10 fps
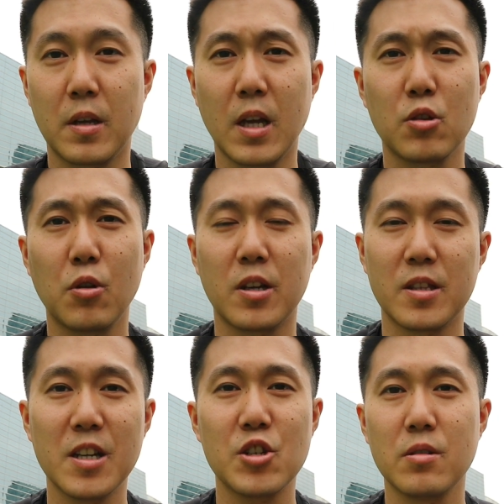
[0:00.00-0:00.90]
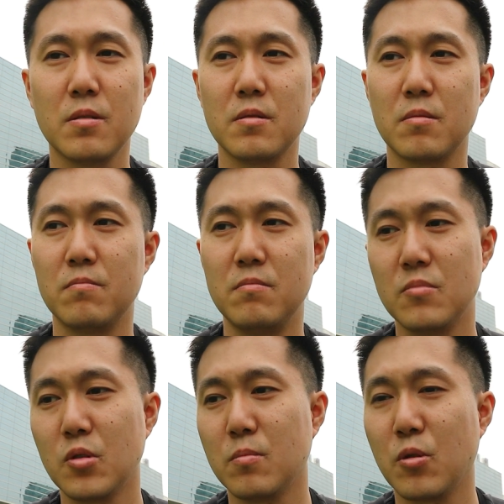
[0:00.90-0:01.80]
Я только начал,
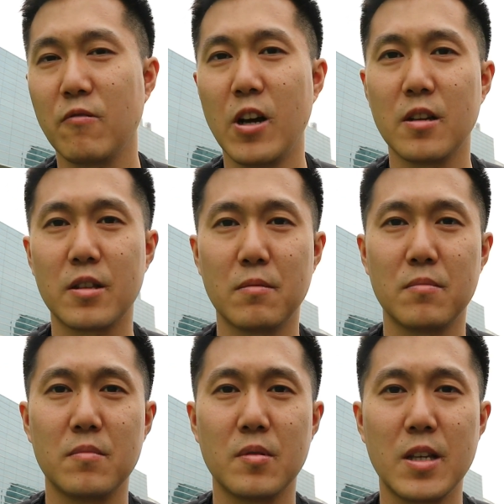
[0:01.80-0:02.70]
ну буквально там,